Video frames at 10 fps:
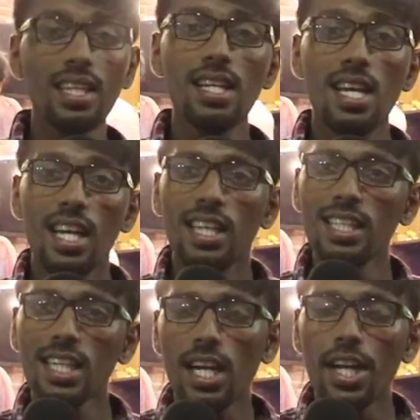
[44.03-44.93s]
இருக்குது
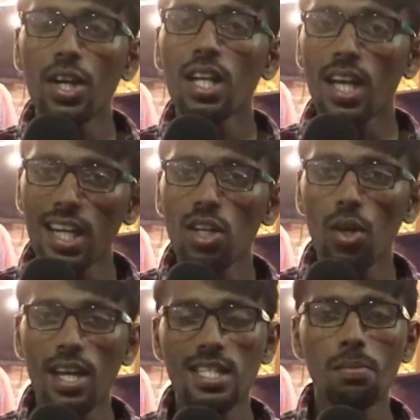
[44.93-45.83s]
இந்த கடையோட கரண்ட்
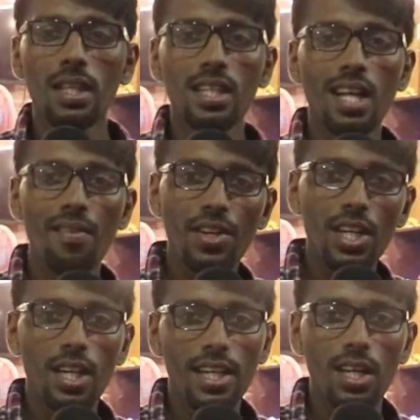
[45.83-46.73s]
லொக்கேஷன் பார்த்தீங்கன்னா
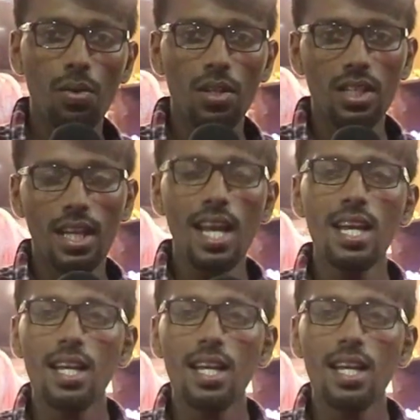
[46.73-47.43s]
வீடியோ கீழே கொடுத்துருக்கேன்